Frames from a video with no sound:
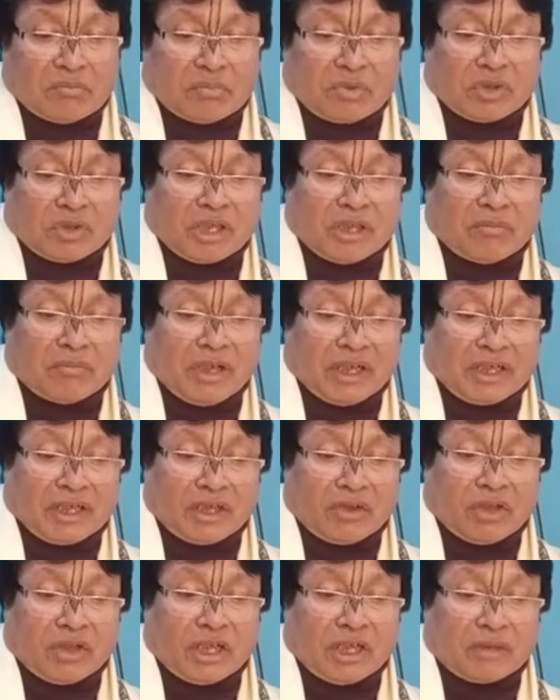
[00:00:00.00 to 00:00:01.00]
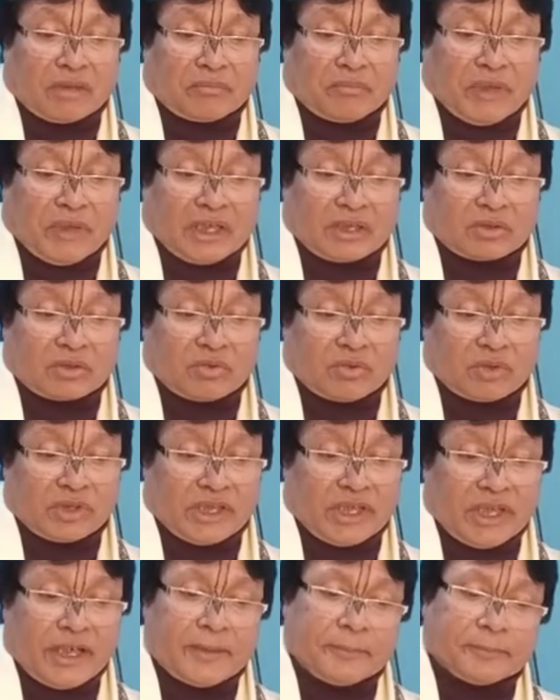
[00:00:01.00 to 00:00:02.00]
পইলা বাংলা ওহান পাঠ
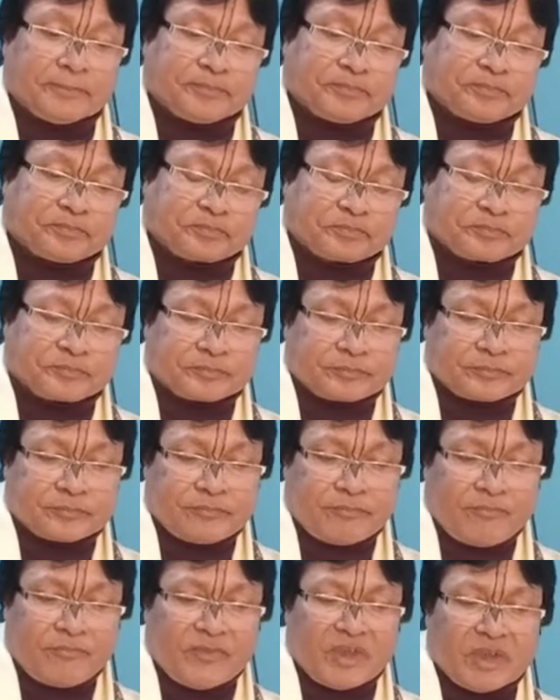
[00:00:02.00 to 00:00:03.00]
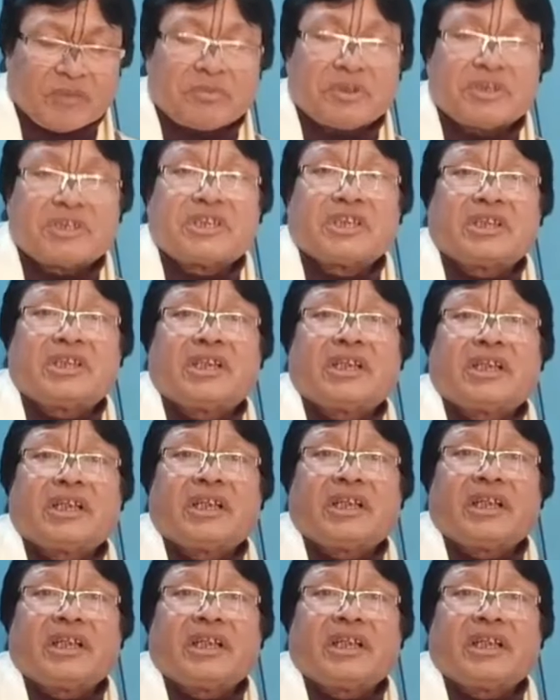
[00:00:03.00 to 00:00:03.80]
করিয়া পিছনে